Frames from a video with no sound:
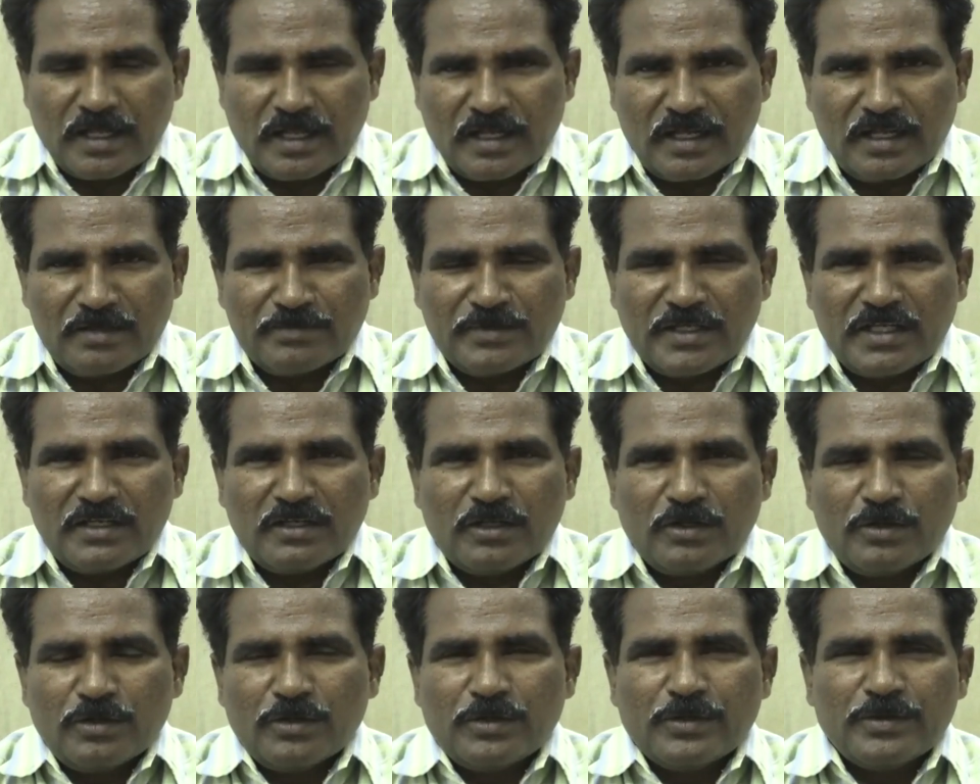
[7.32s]

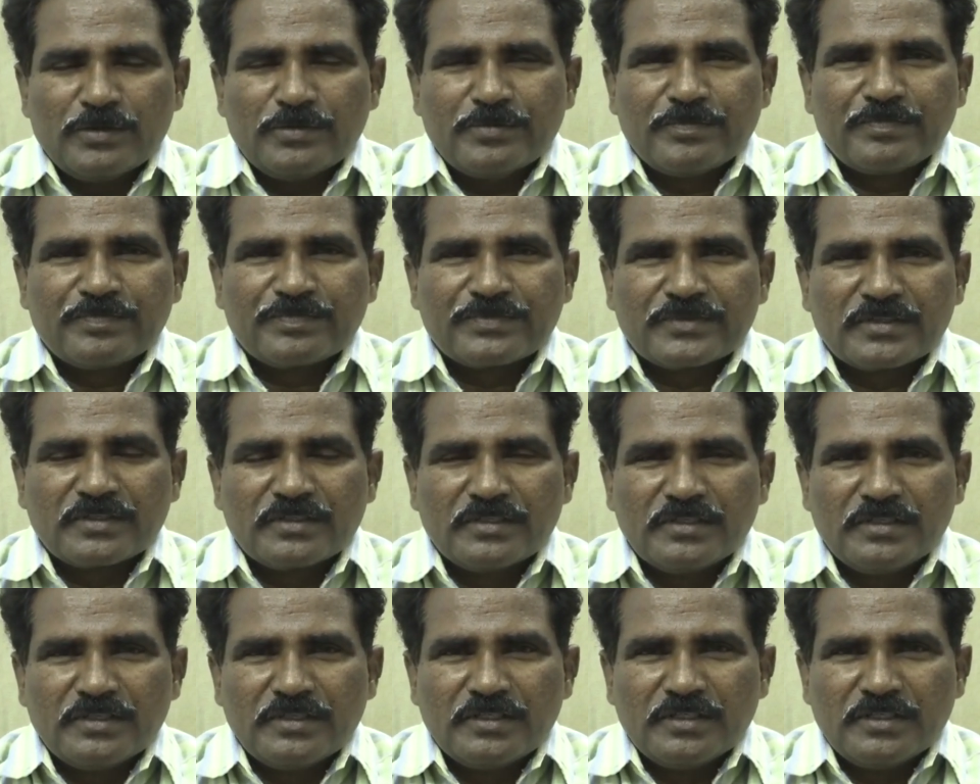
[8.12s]
నల్లమల్లలో
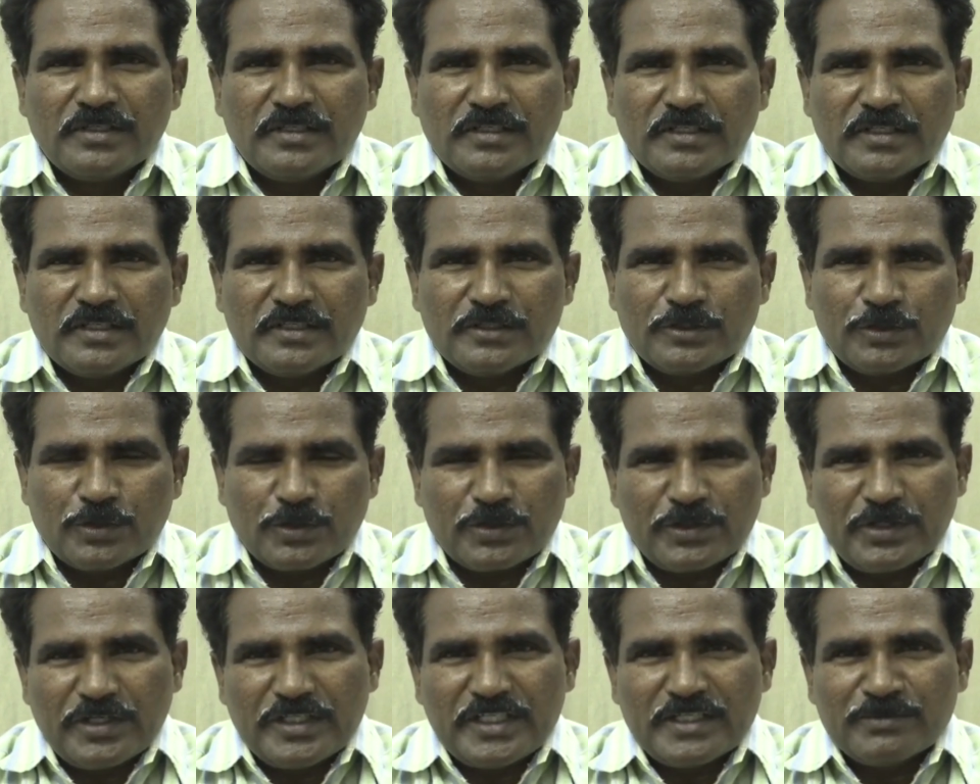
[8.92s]

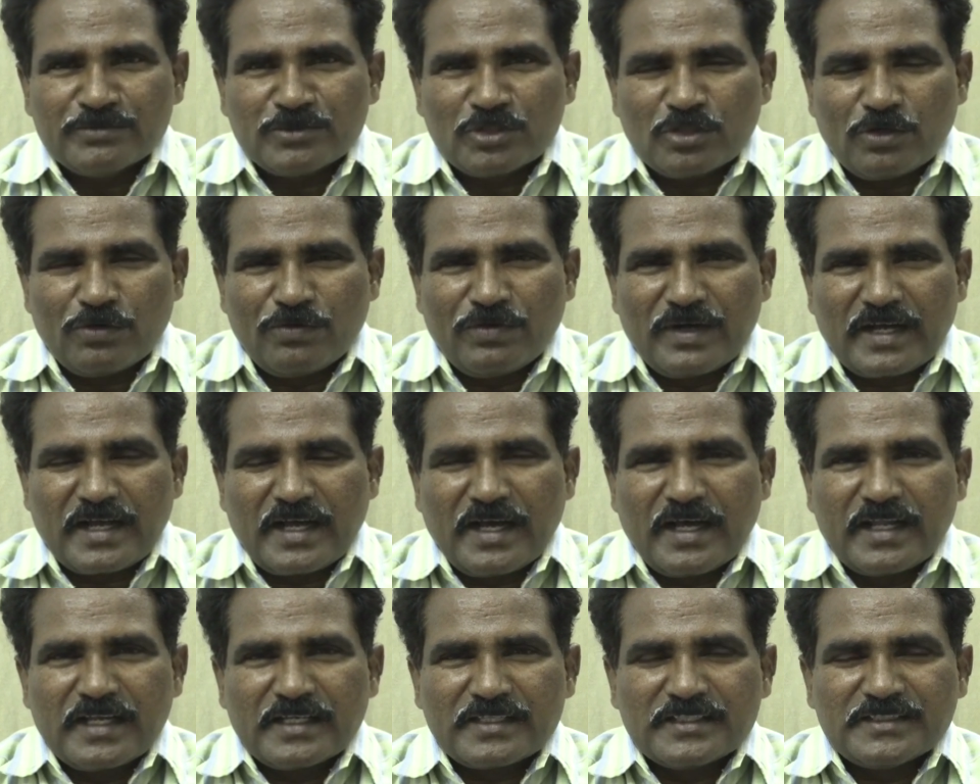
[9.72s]
యురేనియం
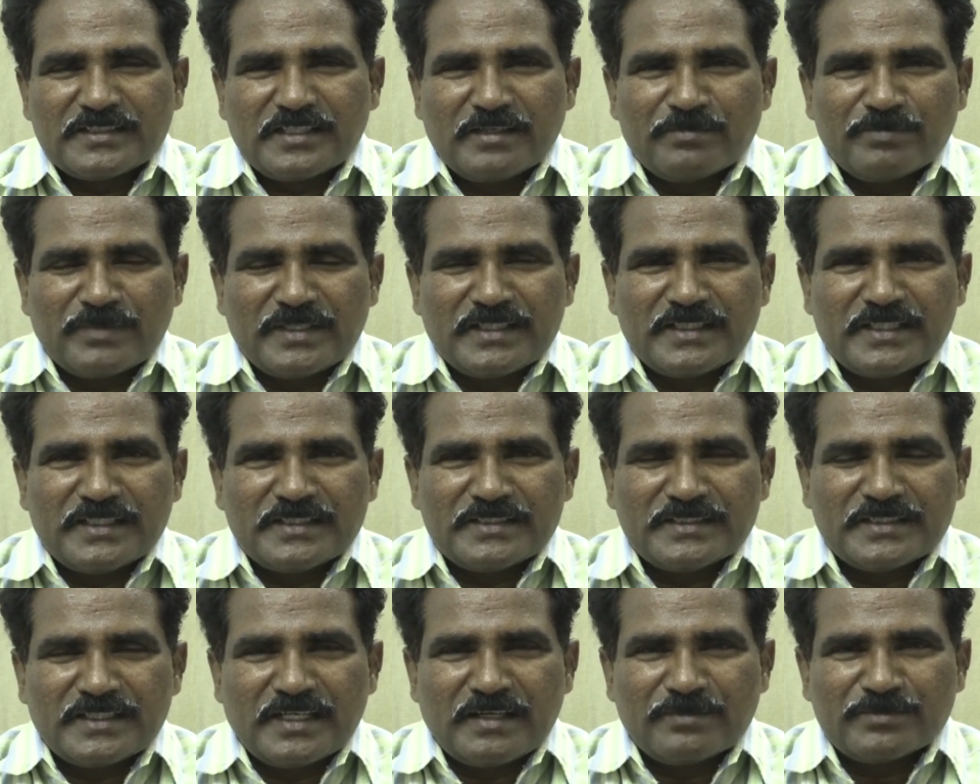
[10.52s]
తవ్వకాలకు
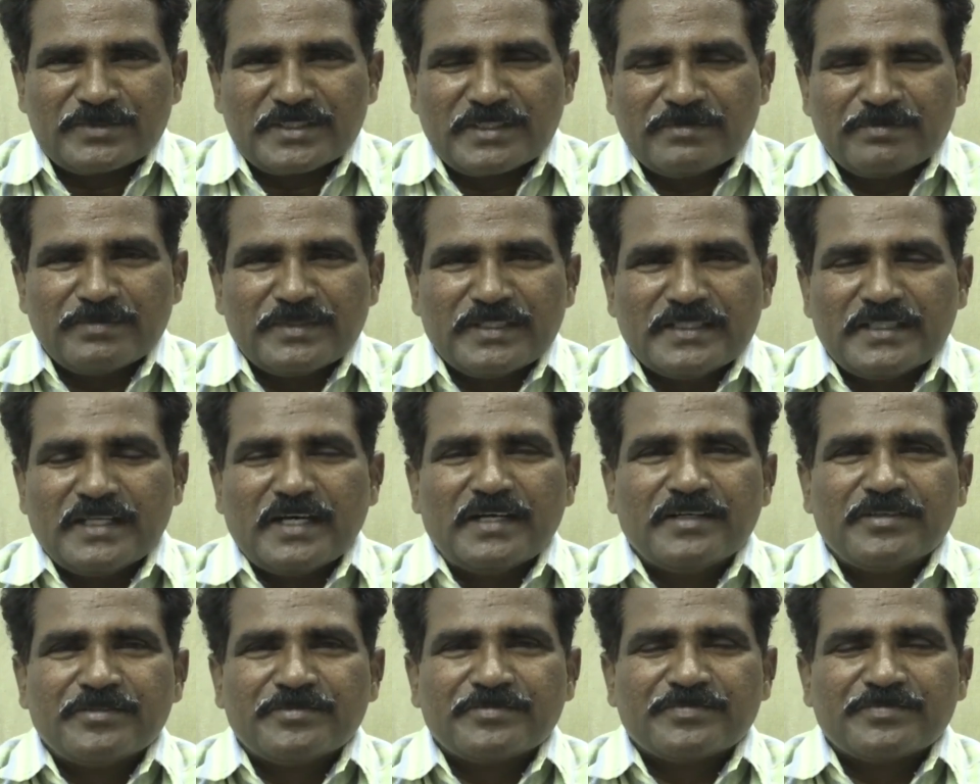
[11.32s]
సంబంధించిన అంశం మీద